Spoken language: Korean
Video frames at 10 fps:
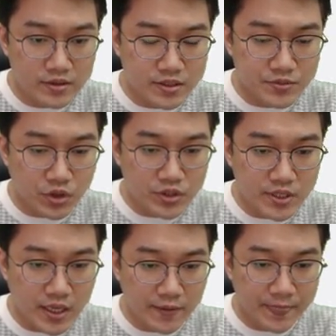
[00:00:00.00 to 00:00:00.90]
지금
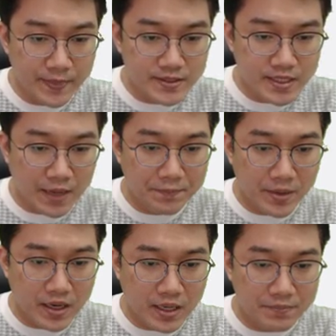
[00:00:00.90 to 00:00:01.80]
여기에
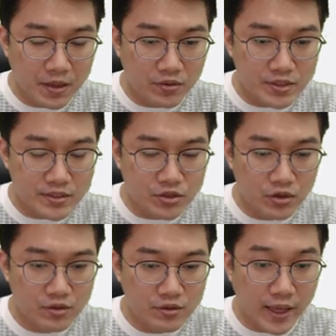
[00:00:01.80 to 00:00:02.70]

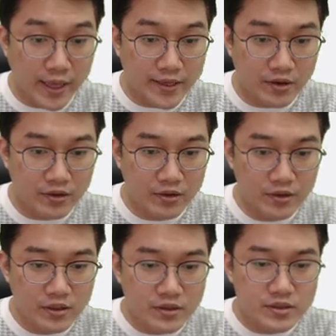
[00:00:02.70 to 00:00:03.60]
깜빡깜빡거리죠 에리어